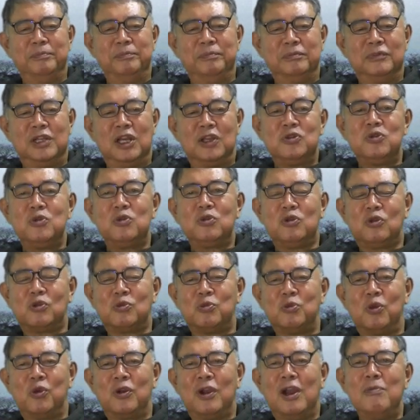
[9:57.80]
ラジオ
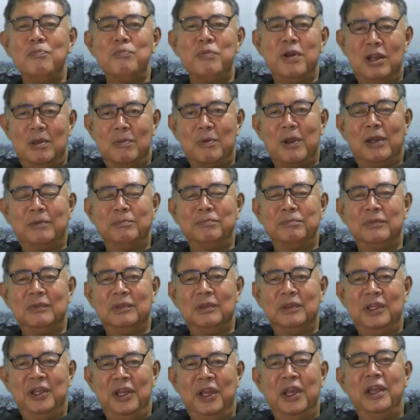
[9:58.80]
局も頑張れば、
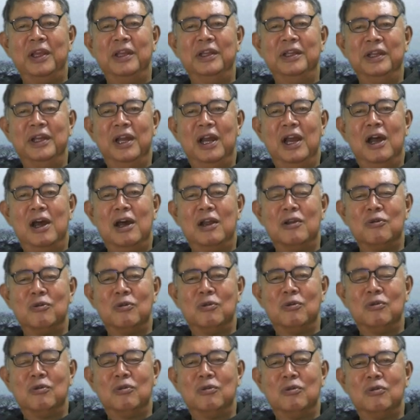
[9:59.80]
え、あのー、
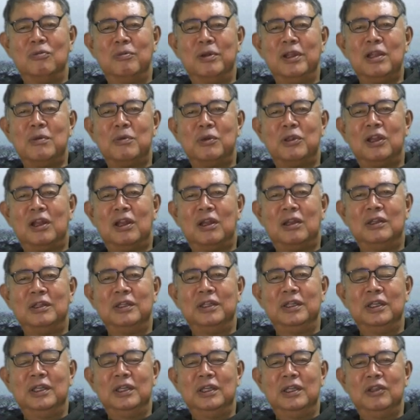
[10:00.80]
まだまだ
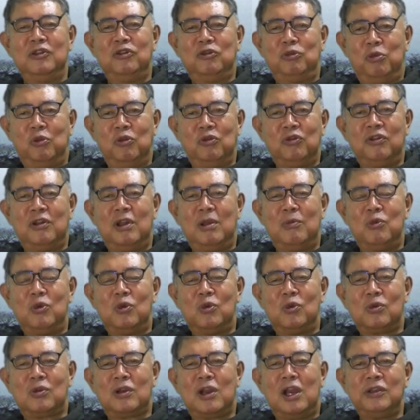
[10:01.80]
スポンサー
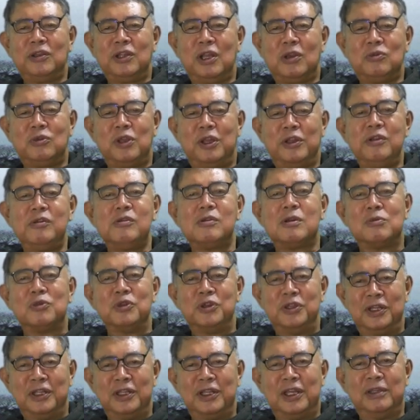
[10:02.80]
も開拓できるかも
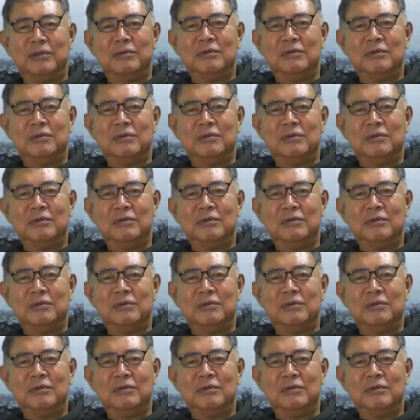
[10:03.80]
しれない。